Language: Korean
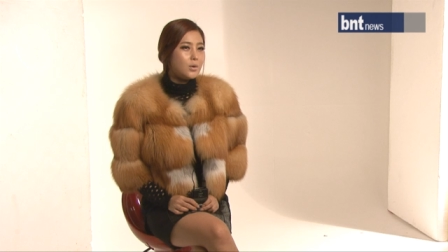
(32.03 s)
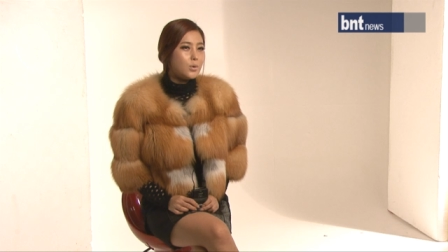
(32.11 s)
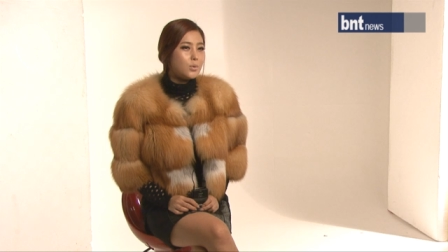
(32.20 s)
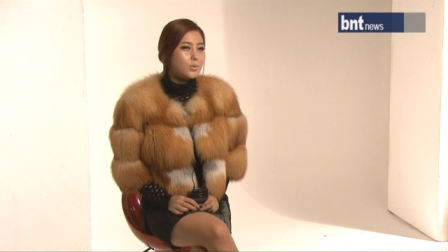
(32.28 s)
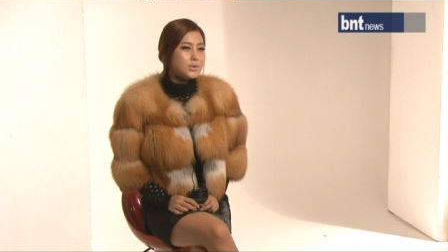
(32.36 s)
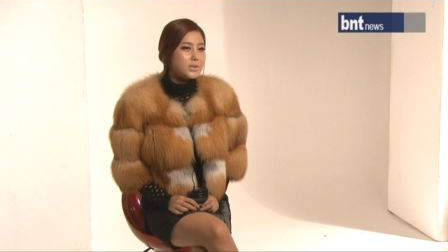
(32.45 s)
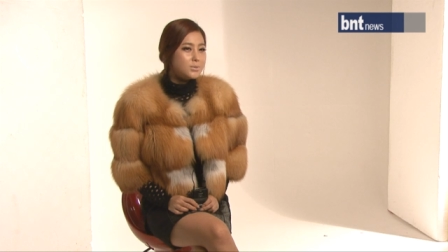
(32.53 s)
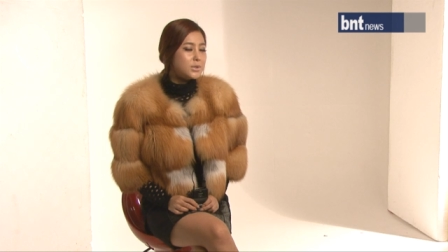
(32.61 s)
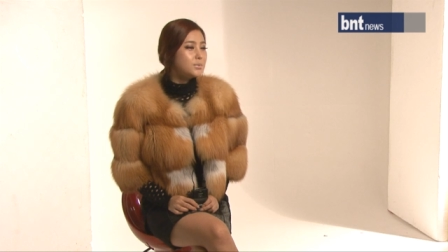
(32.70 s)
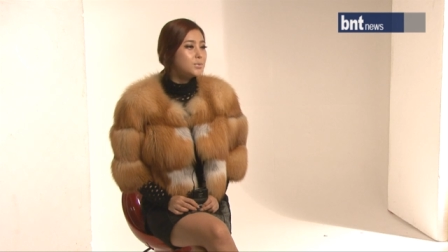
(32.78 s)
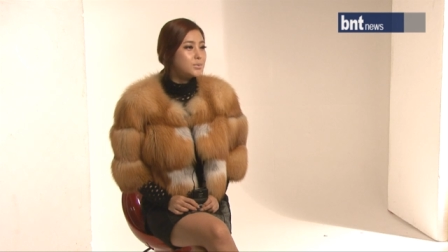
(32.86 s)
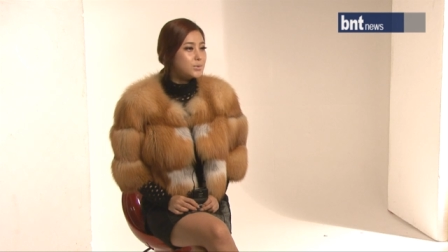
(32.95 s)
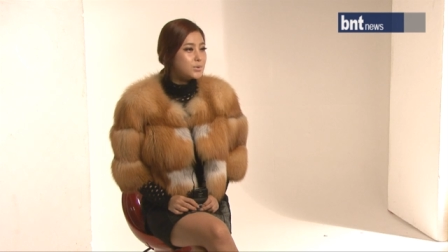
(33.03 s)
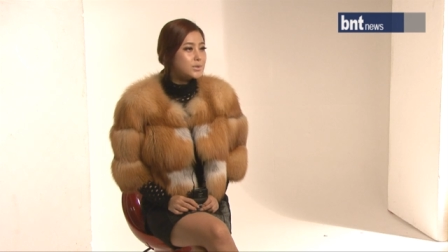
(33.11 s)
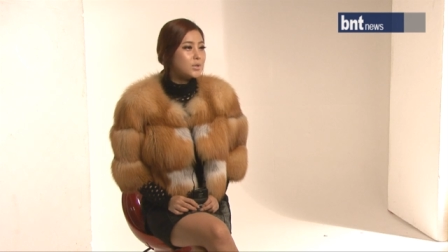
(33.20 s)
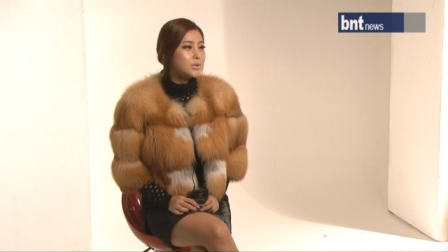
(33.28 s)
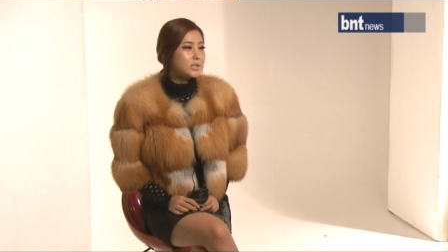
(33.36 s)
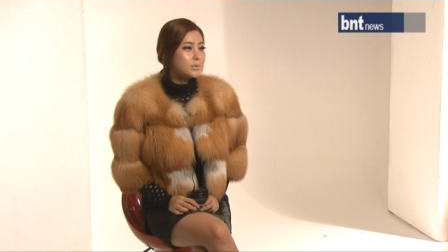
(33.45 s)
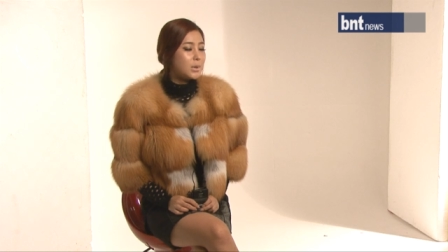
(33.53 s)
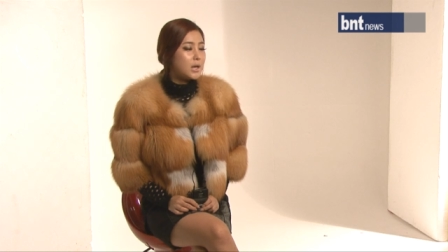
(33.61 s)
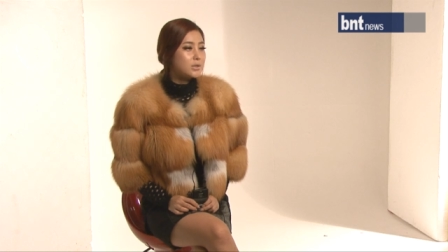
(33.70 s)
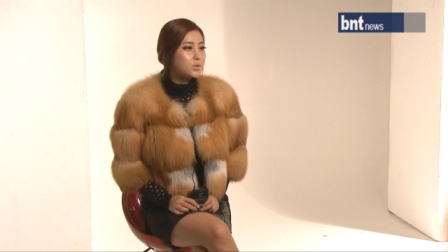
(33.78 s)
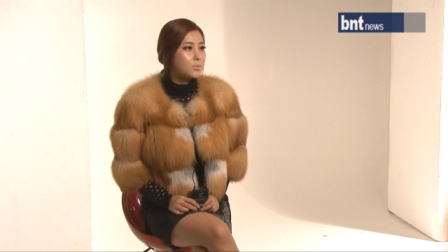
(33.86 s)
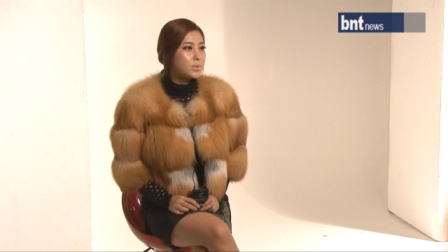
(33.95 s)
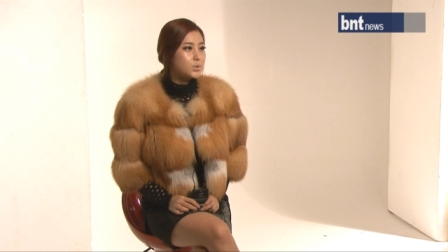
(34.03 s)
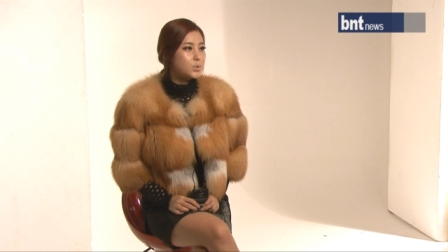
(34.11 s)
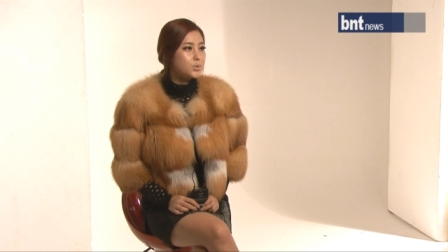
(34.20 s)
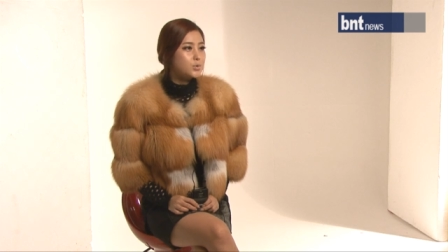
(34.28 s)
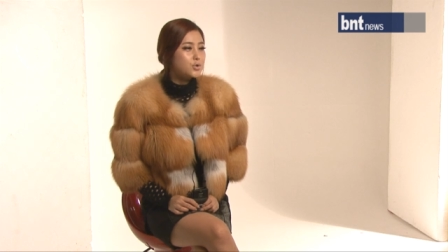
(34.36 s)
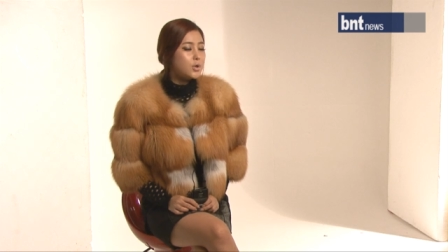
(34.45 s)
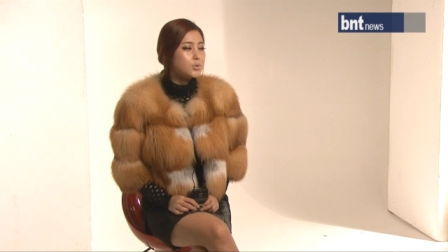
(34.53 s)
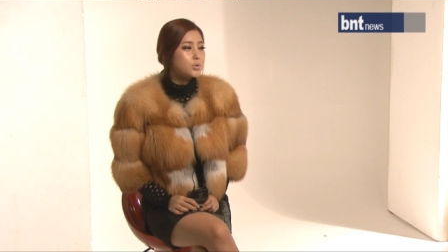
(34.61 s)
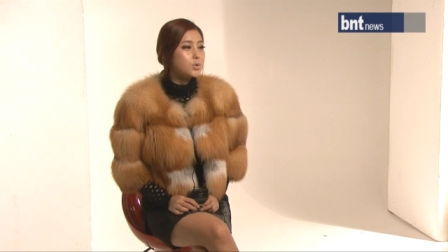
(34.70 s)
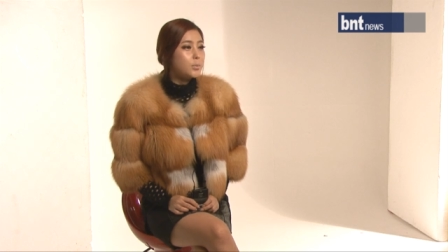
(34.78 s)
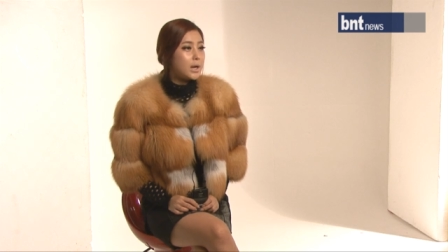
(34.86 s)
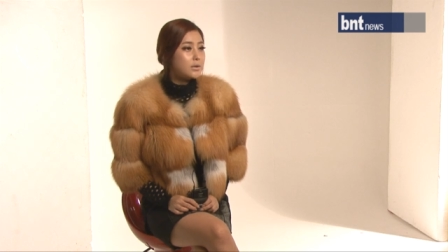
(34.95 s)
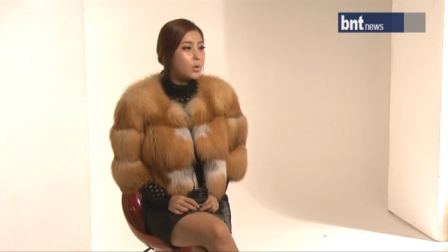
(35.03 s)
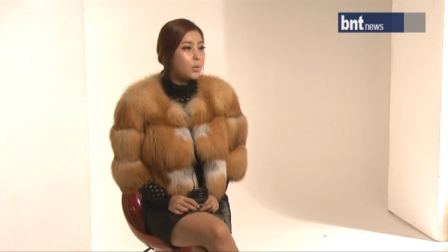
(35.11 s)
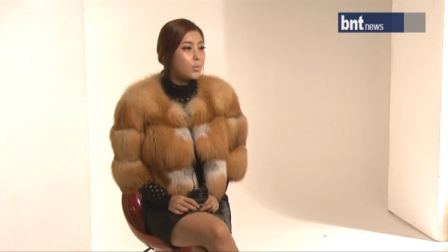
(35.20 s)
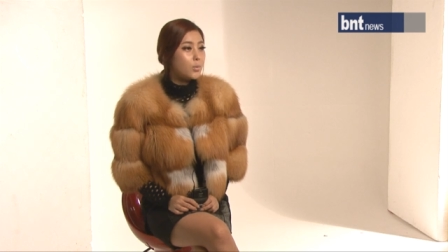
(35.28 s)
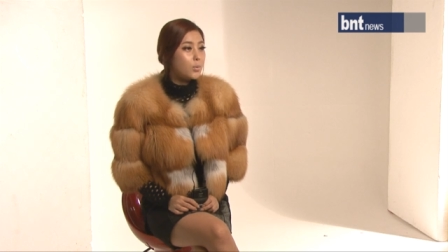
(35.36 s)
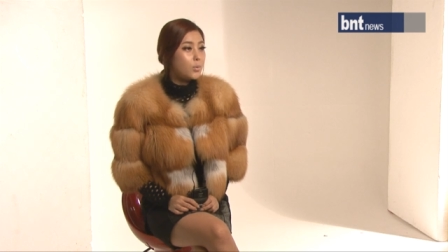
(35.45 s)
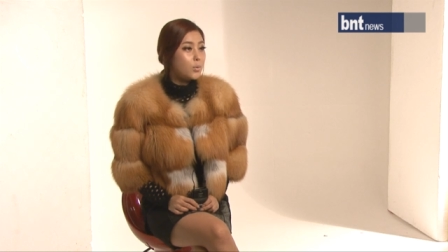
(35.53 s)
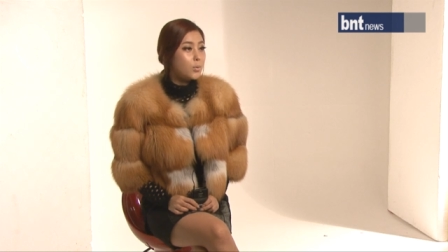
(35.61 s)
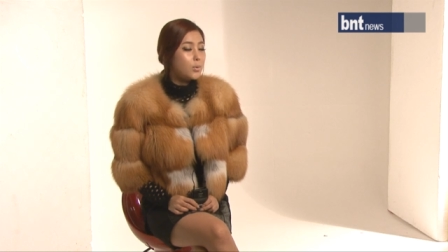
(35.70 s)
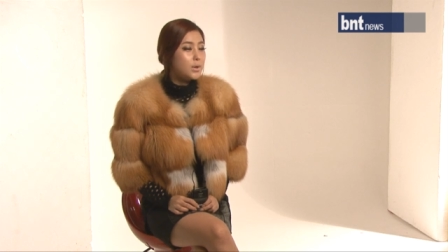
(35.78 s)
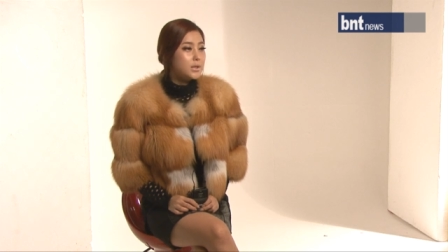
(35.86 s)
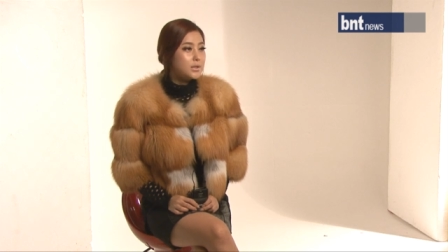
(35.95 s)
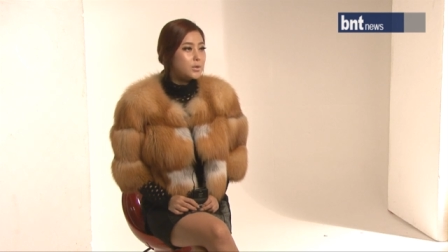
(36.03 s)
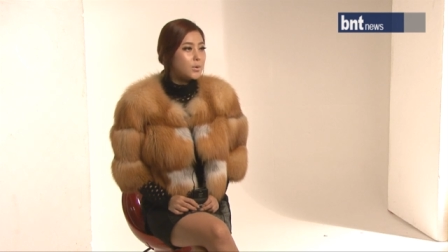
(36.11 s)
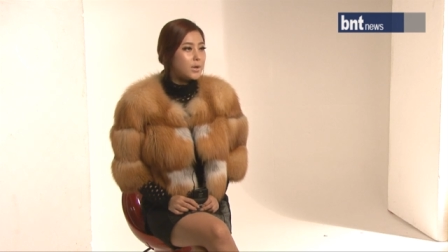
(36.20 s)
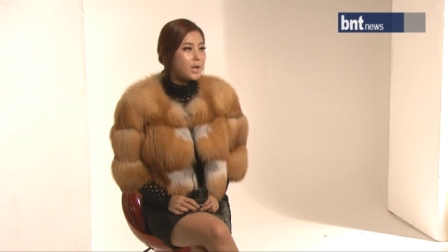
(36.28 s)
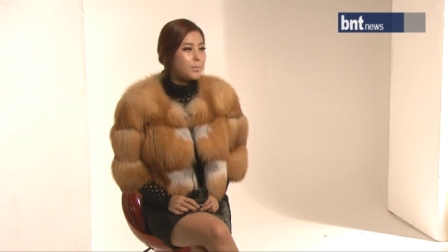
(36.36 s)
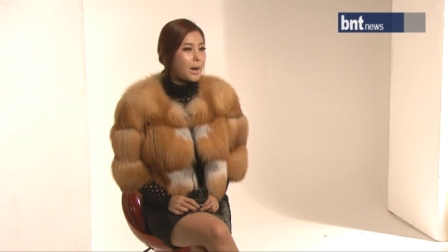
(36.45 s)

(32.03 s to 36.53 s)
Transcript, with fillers: 어, 힘든 부분도 있었지만 정말 좋은 추억들도 많이 얻고 그렇게